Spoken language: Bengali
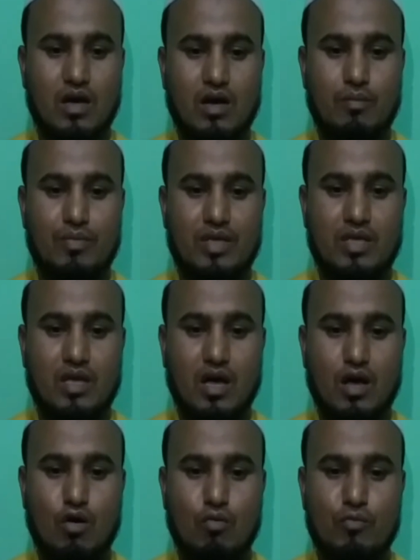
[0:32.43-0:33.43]
আমি
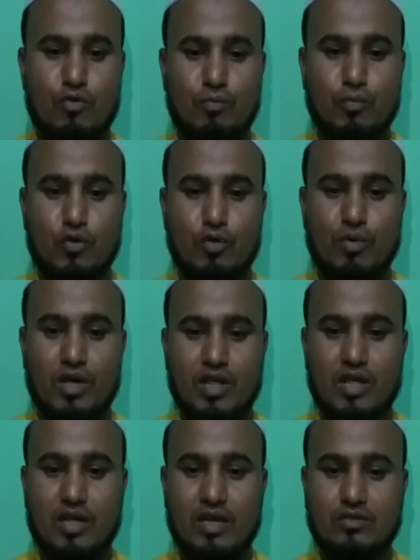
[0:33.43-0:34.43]
আওয়ামী
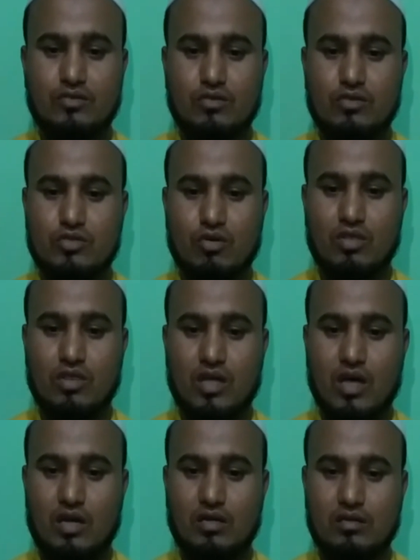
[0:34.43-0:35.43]
পরিবারের একজন
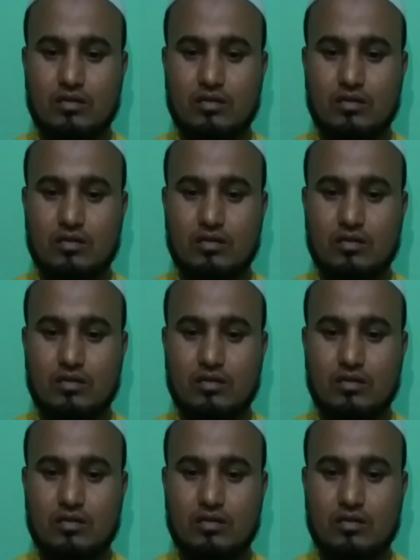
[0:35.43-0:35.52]
সন্তান